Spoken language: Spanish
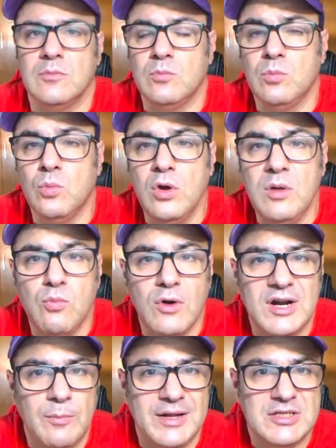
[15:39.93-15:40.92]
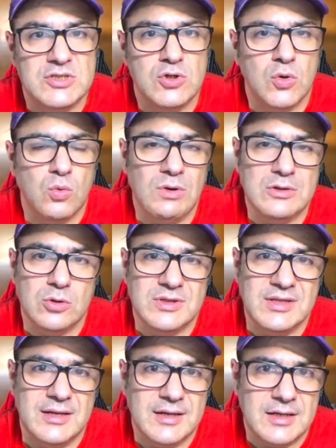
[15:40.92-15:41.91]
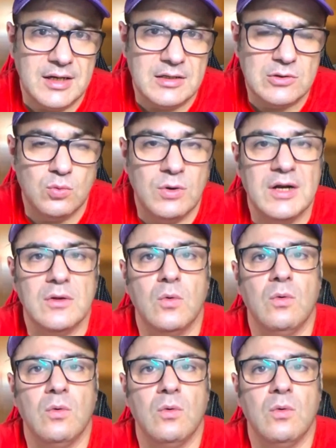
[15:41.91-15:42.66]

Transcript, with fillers: Muy buena presión cuando tienen que actuar,